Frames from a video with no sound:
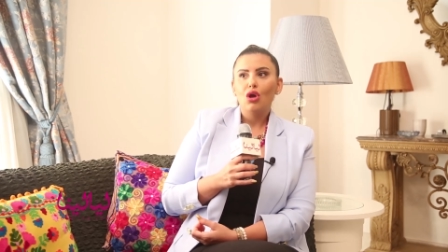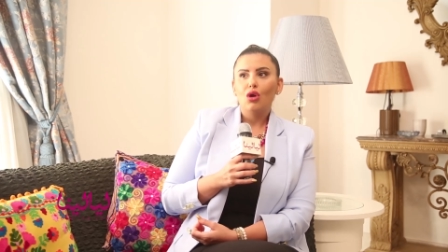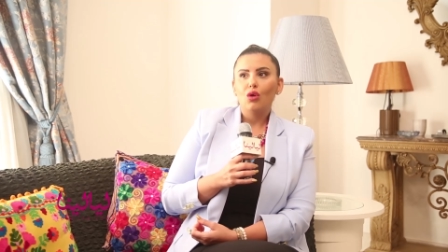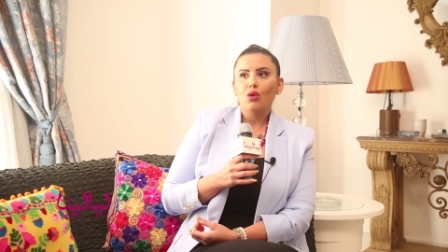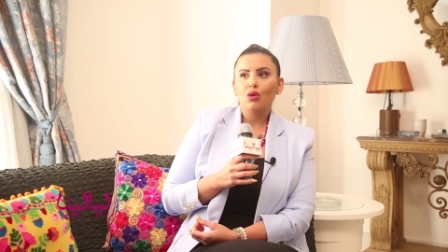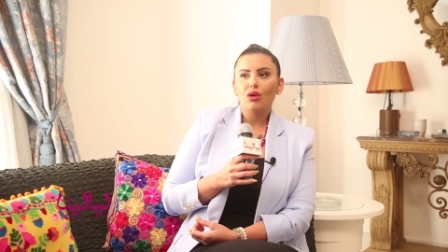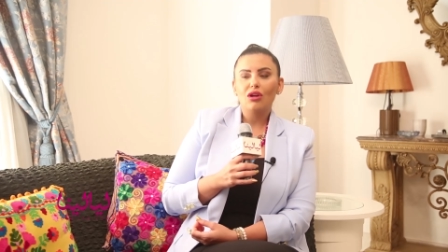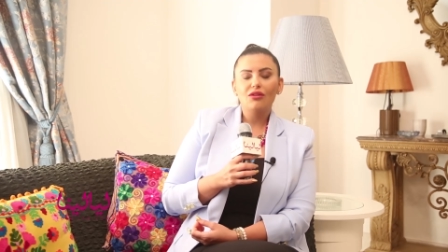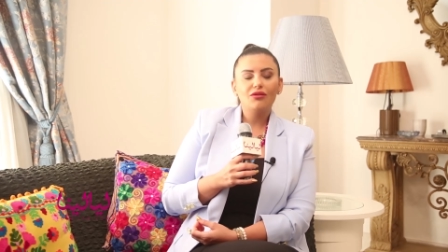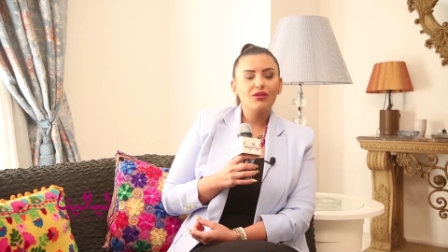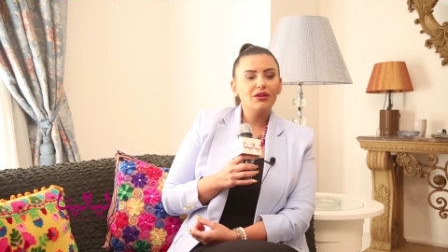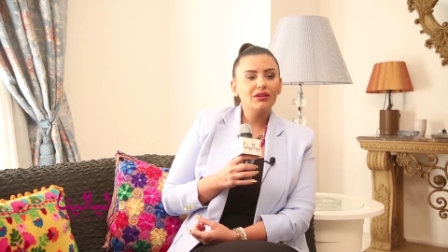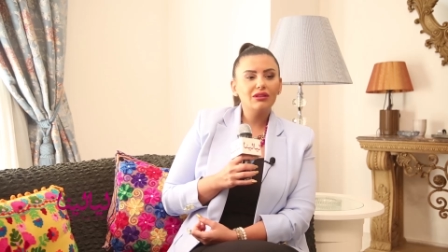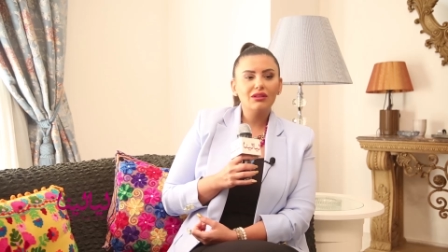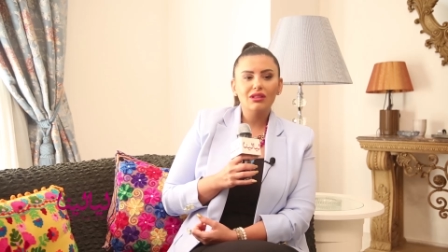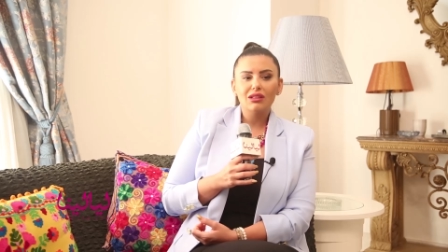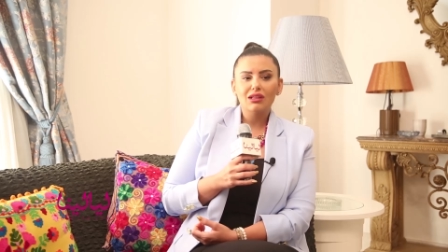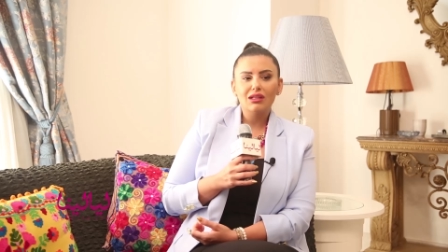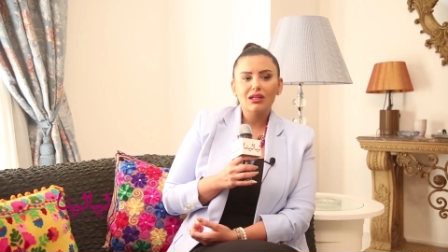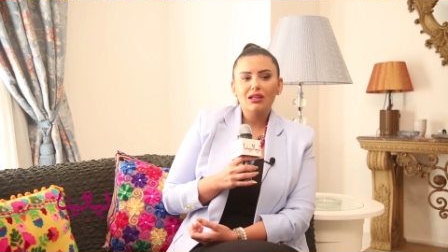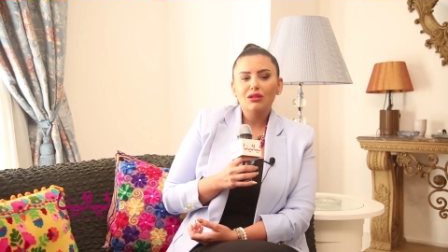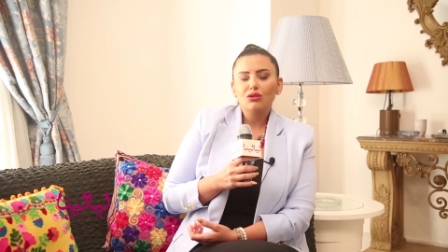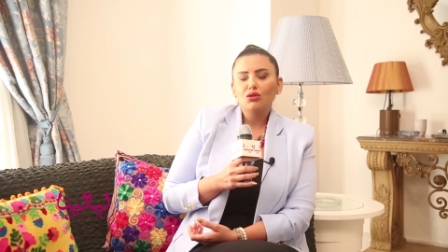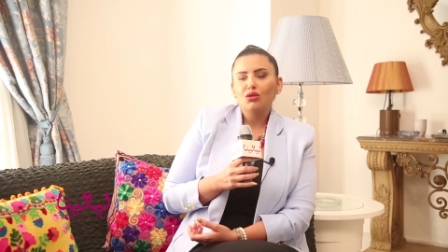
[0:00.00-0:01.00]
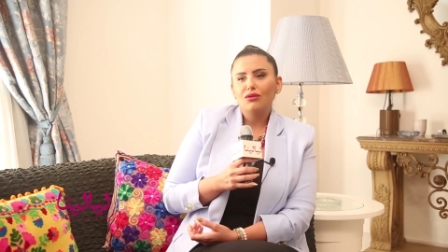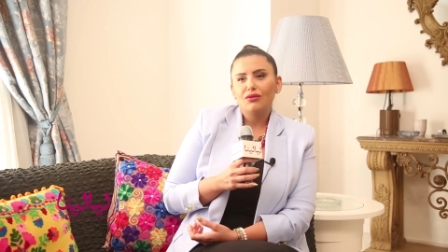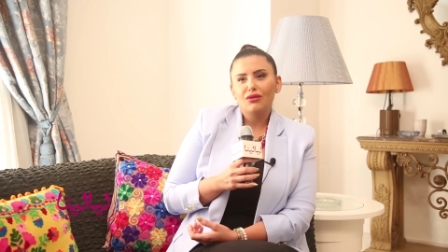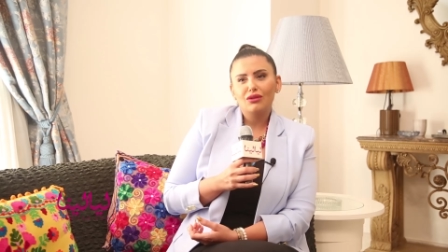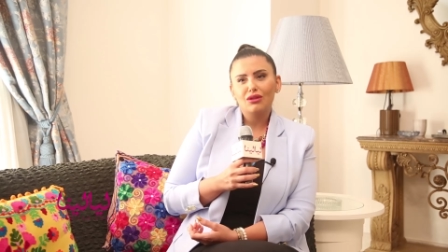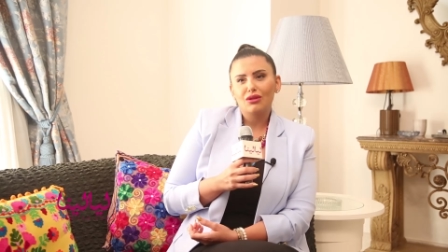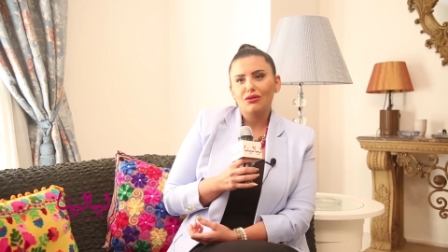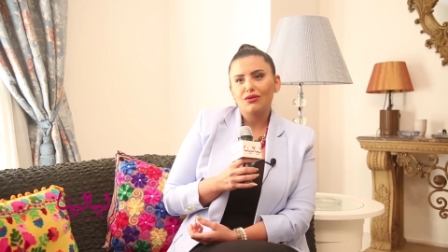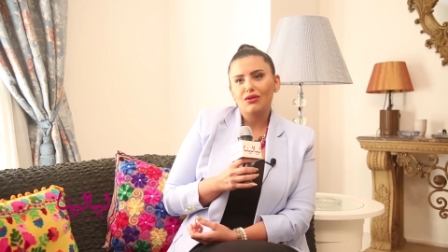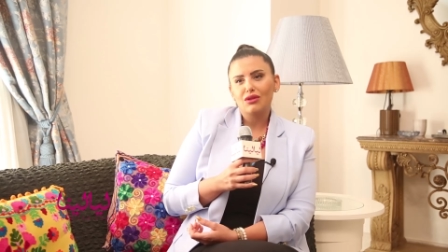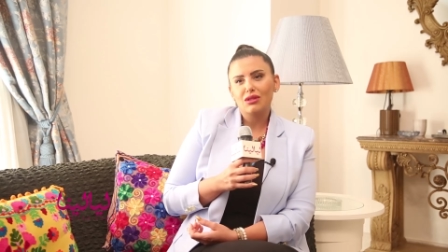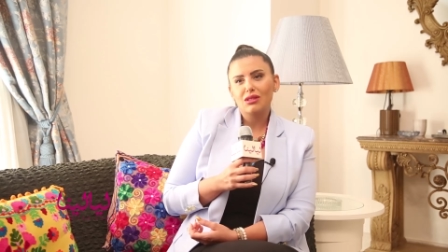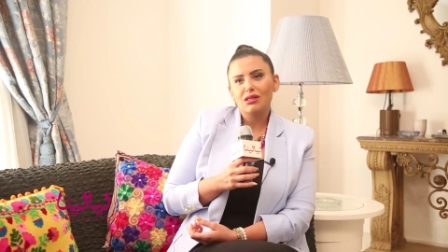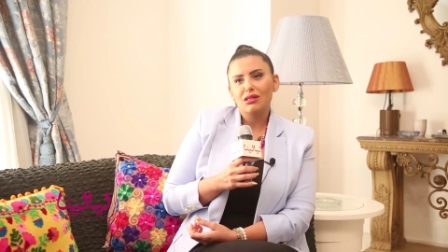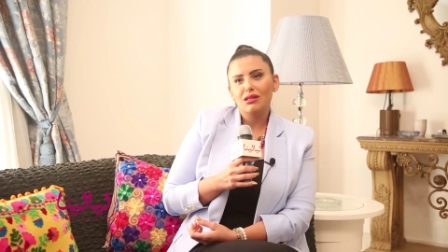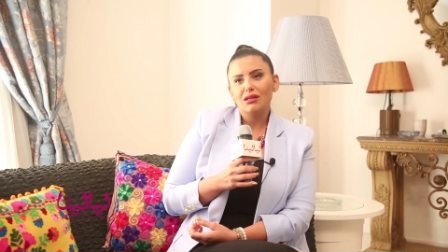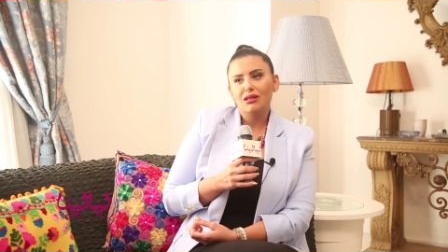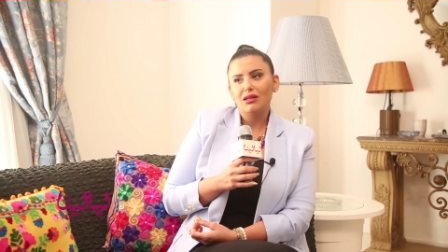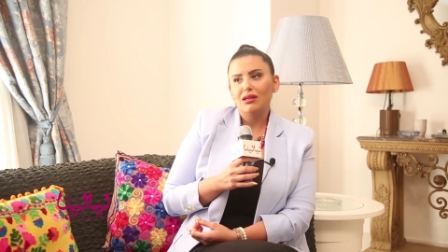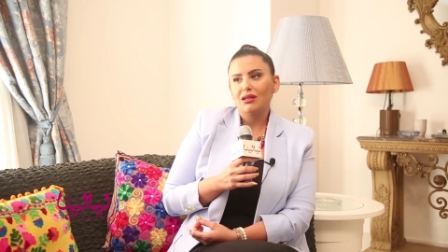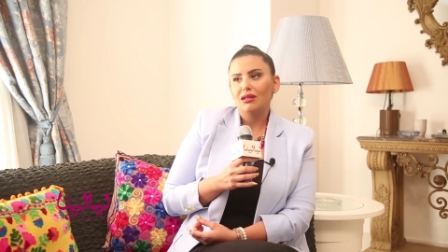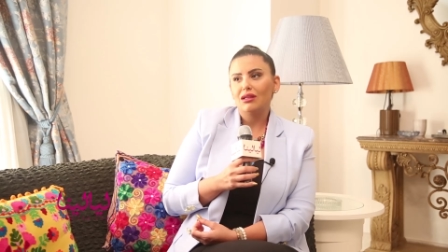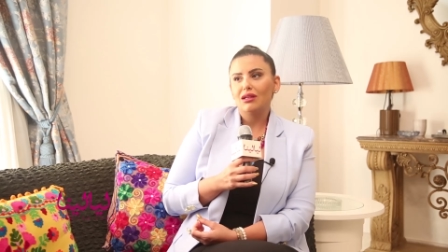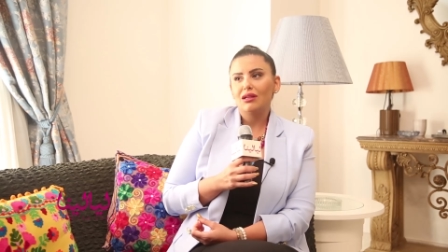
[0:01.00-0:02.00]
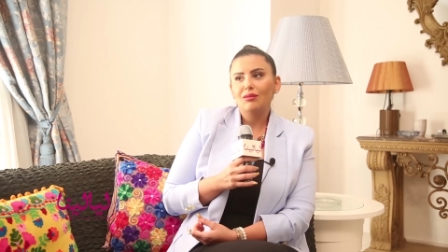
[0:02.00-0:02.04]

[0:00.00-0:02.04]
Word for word: ورفضت ان انا ادخل في تفاصيل يعني